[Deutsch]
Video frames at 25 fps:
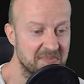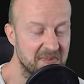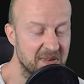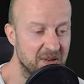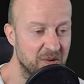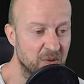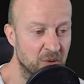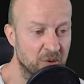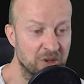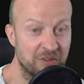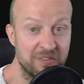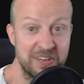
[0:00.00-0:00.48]

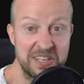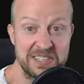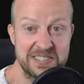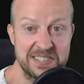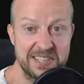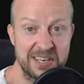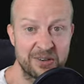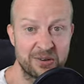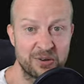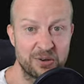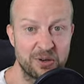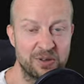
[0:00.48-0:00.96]
unterwegs
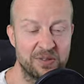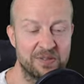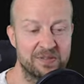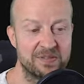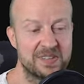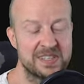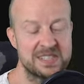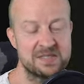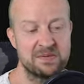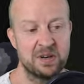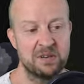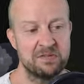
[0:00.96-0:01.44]
sein können.
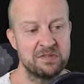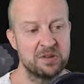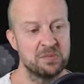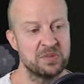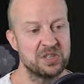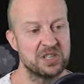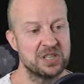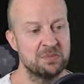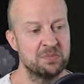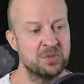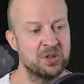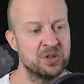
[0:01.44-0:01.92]
Das war für
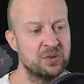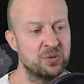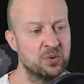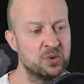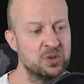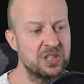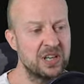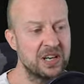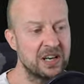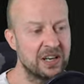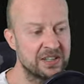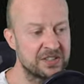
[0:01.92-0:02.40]
mich immer
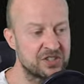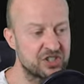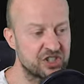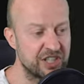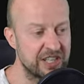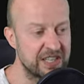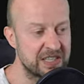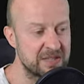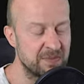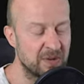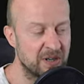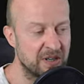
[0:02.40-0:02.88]
unklar. Es
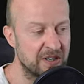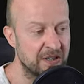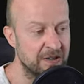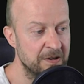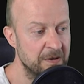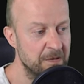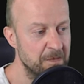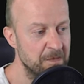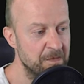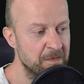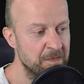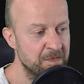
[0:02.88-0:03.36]
steht zwar
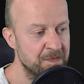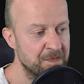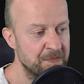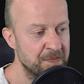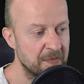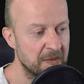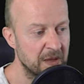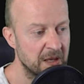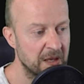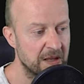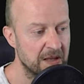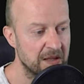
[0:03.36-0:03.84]

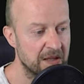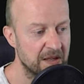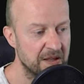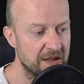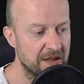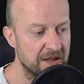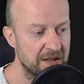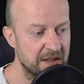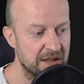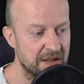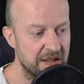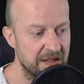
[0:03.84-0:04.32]

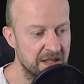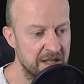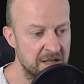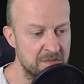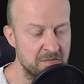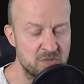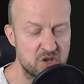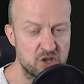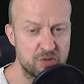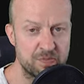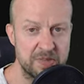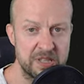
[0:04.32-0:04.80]
im
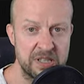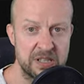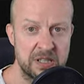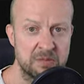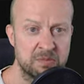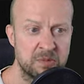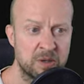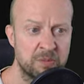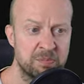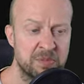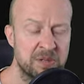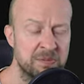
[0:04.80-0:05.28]
Spiel
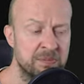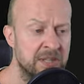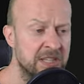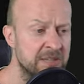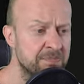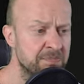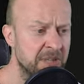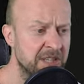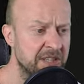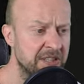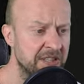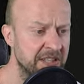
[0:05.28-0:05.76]
immer mit,
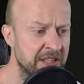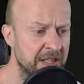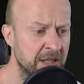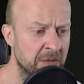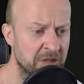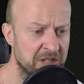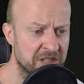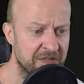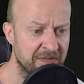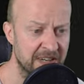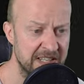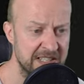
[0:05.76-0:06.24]
mit drin, aber
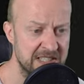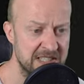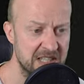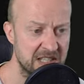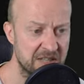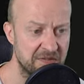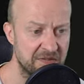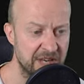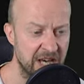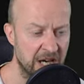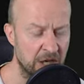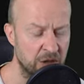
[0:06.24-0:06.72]
ich weiß nicht,
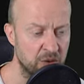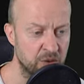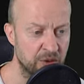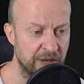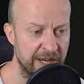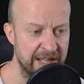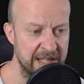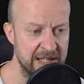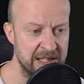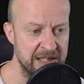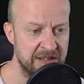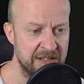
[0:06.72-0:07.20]
wie
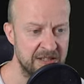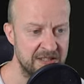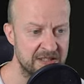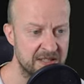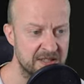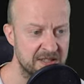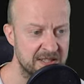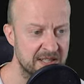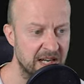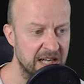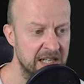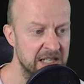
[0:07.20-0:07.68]
aktuell diese
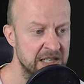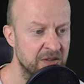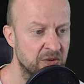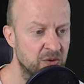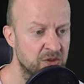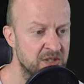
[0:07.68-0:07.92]
Zahlen dort